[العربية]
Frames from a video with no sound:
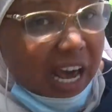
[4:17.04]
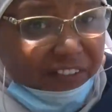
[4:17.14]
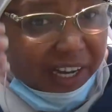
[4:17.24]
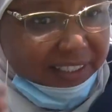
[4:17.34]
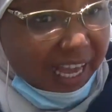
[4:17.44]

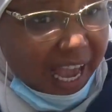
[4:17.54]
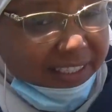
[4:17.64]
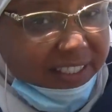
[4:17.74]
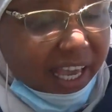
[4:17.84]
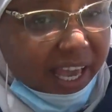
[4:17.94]
نرفع
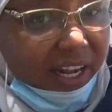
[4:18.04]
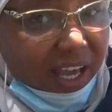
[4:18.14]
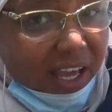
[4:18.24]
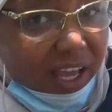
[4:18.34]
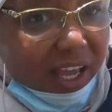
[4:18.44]
التحدي
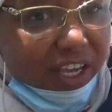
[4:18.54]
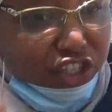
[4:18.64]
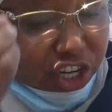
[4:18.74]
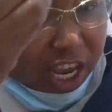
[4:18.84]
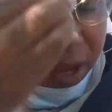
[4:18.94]
انا
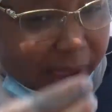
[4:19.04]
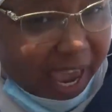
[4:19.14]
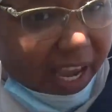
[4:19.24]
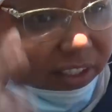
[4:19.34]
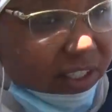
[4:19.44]
جيب
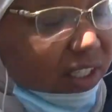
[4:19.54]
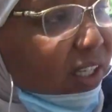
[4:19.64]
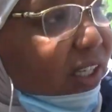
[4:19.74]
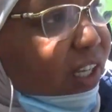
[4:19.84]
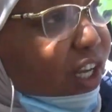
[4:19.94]
هات
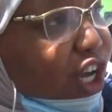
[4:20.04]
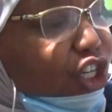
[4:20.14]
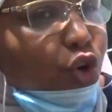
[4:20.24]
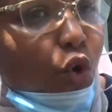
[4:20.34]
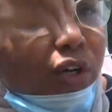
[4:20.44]

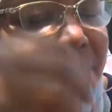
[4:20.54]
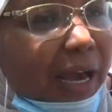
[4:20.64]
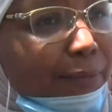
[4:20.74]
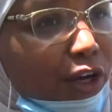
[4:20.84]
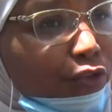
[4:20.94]
شكون
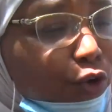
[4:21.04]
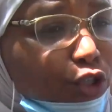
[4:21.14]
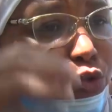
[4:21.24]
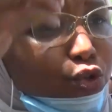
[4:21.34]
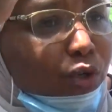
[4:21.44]
اللي عمل
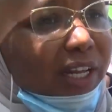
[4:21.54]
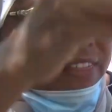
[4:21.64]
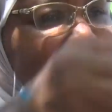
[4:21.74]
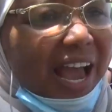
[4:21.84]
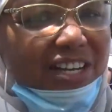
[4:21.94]
الفلوس وشكون اللي
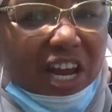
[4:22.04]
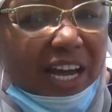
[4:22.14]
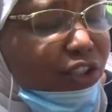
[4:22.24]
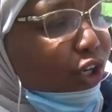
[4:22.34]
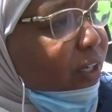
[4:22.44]
خذا
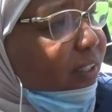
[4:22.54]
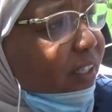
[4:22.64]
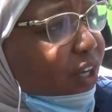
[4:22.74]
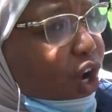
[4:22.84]
حاجه أتور